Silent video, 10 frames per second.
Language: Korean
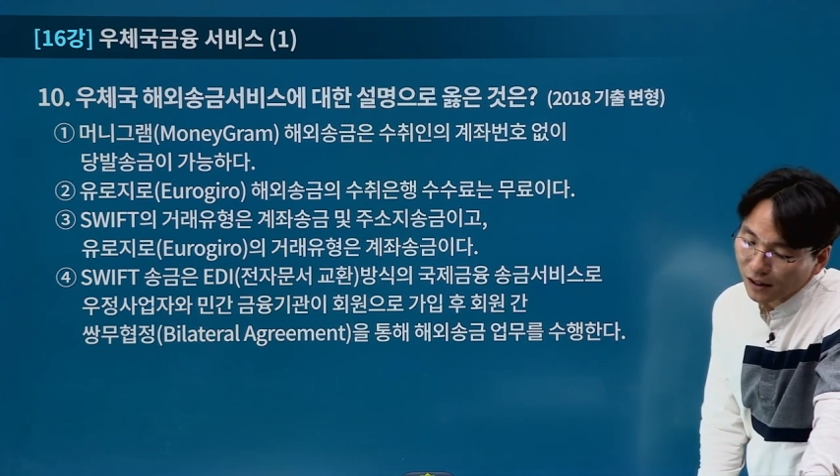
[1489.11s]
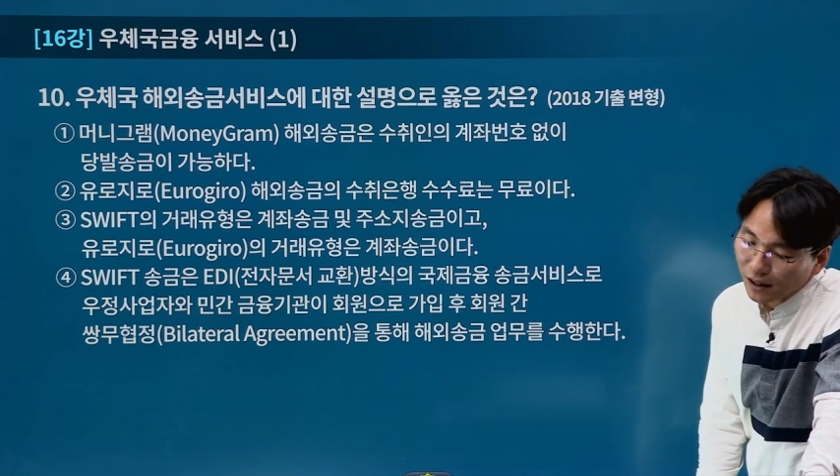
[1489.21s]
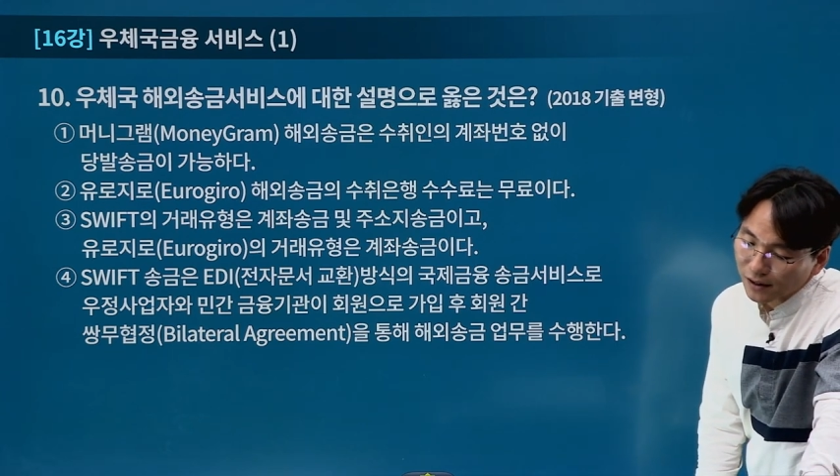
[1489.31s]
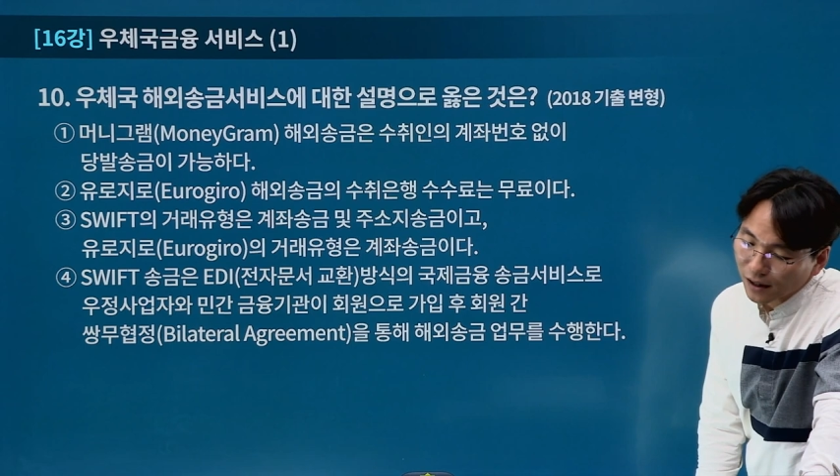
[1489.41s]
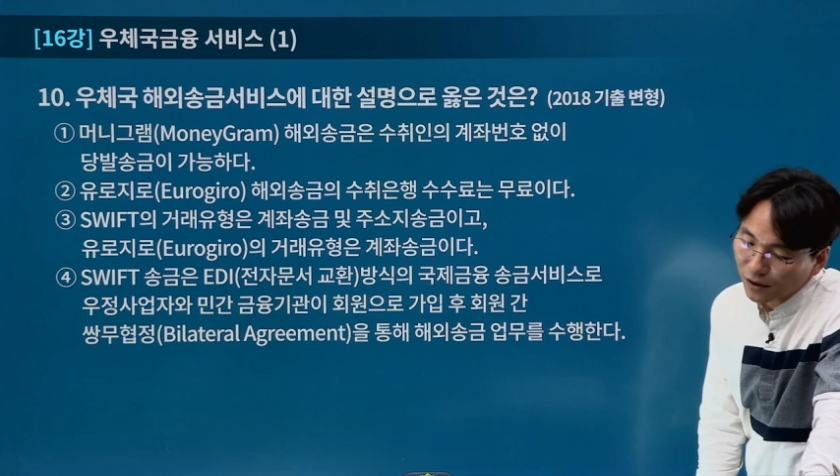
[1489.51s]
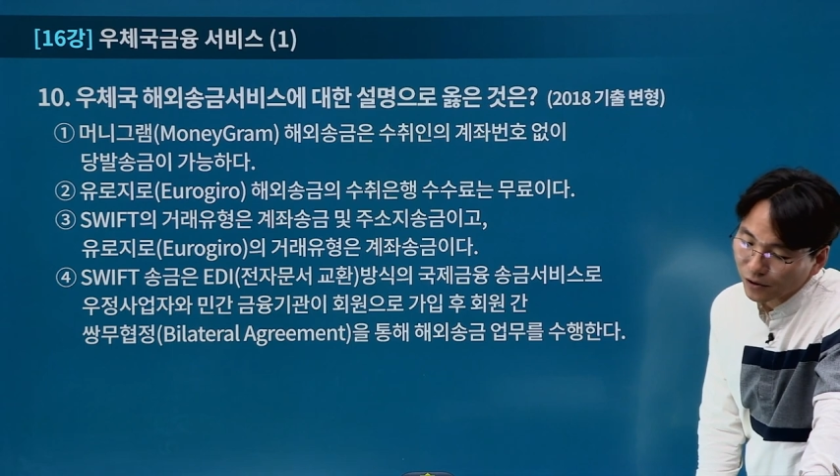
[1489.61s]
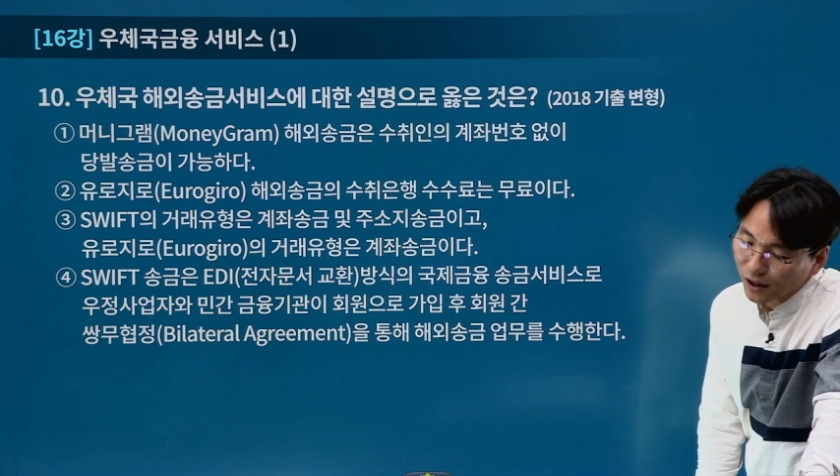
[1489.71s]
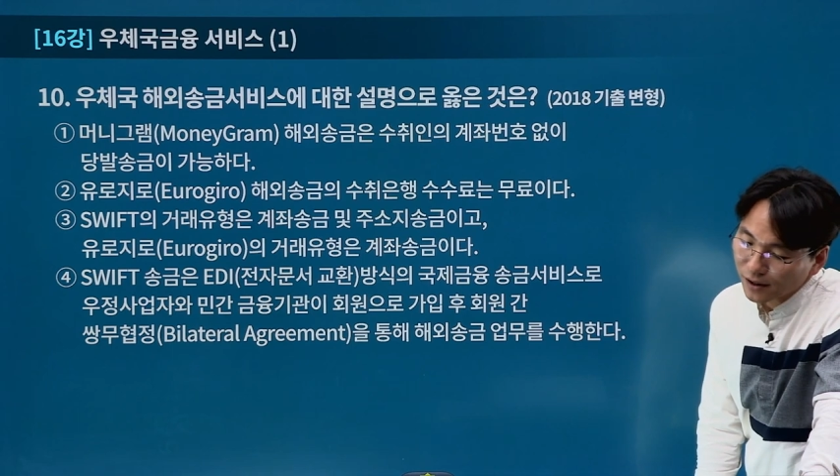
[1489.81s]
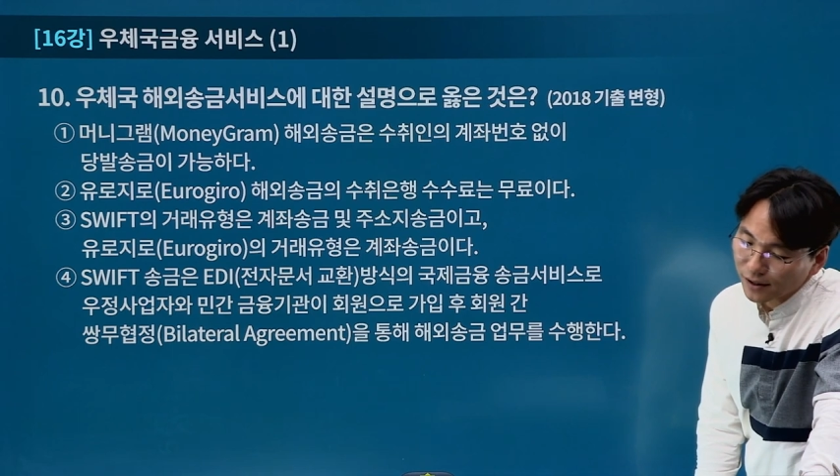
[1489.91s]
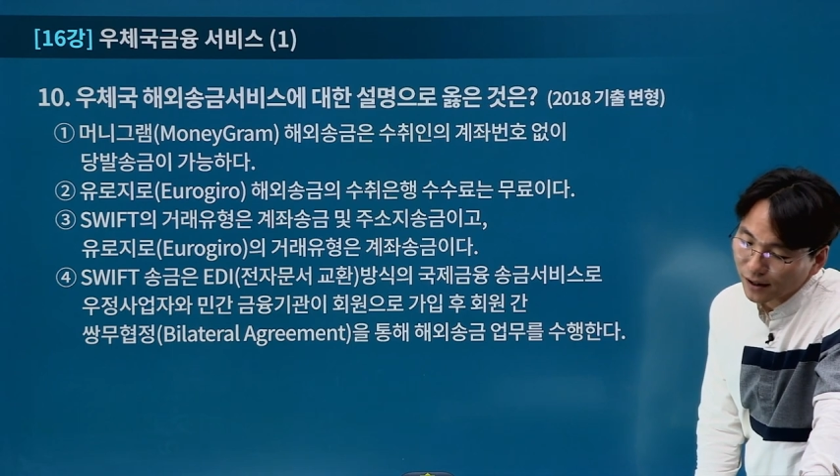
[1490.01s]
갖다가
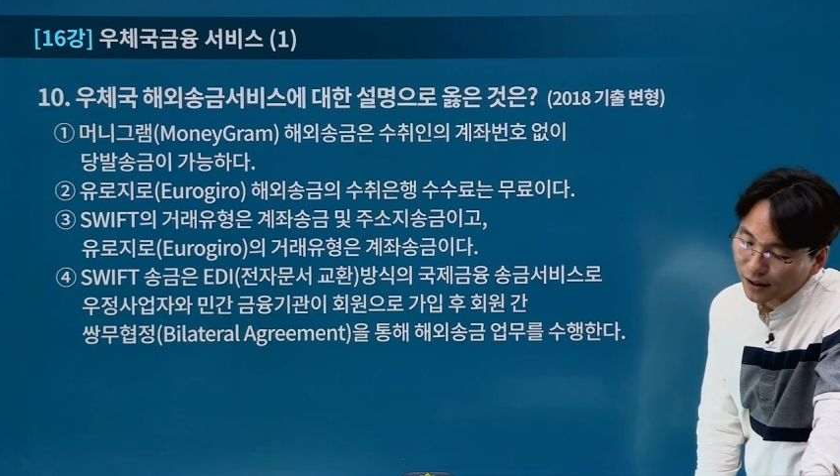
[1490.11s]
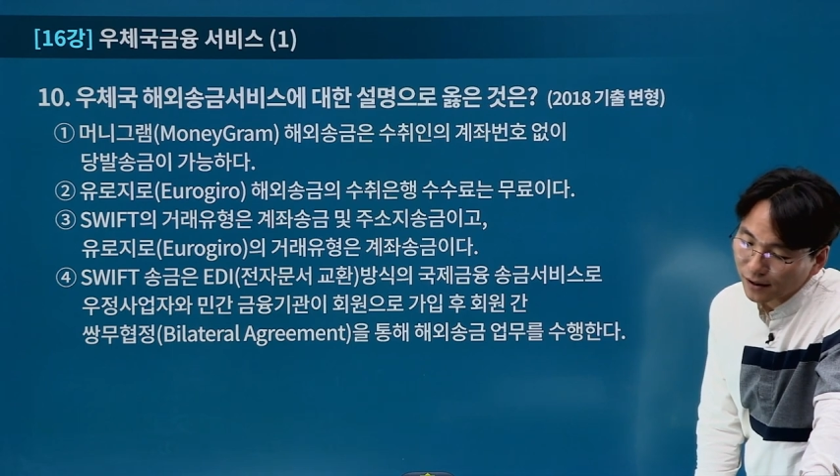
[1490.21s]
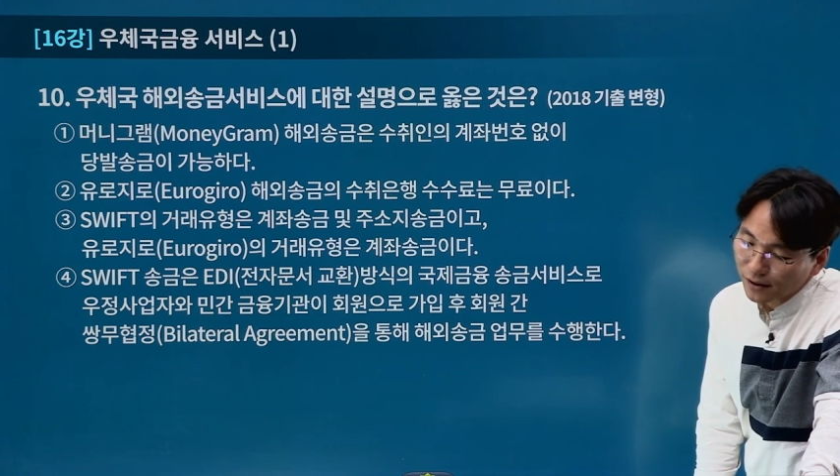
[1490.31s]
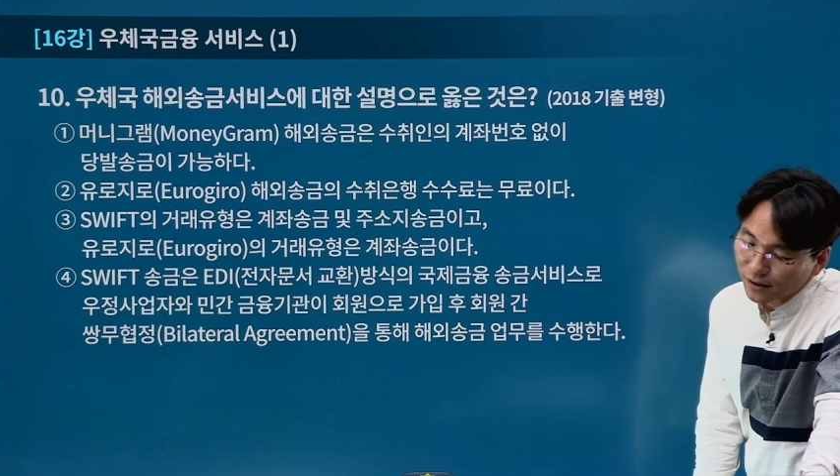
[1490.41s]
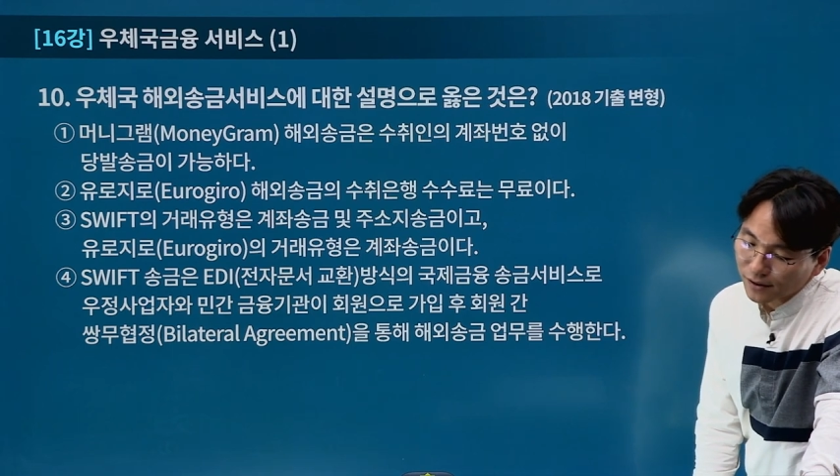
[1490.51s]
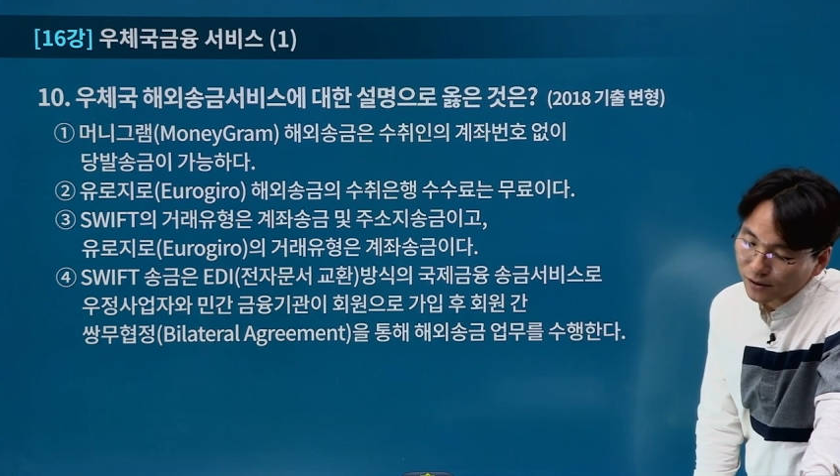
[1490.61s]
우리가 이제 어,